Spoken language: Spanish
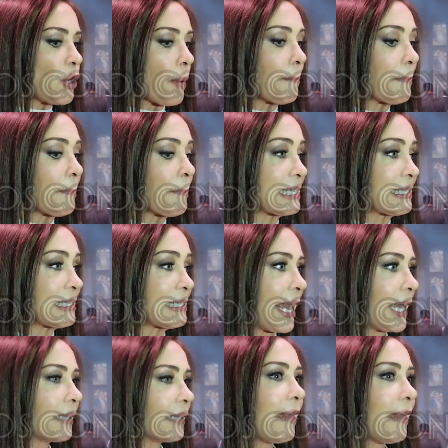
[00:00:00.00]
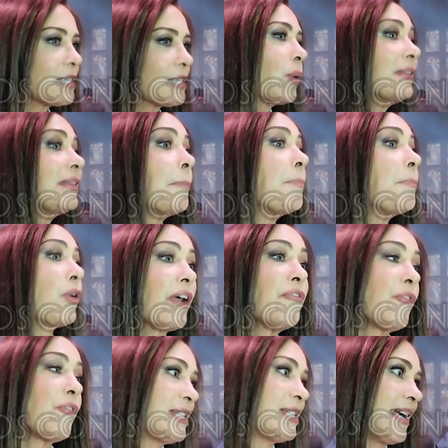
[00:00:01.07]
y lo empiezas a leer te das cuenta por qué
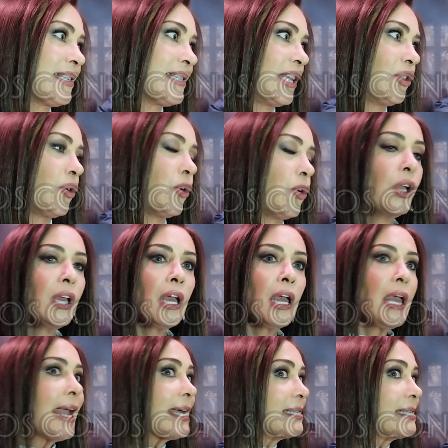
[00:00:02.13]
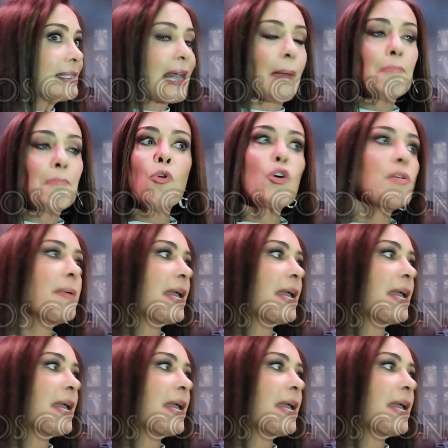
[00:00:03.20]
fue ese éxito. Está muy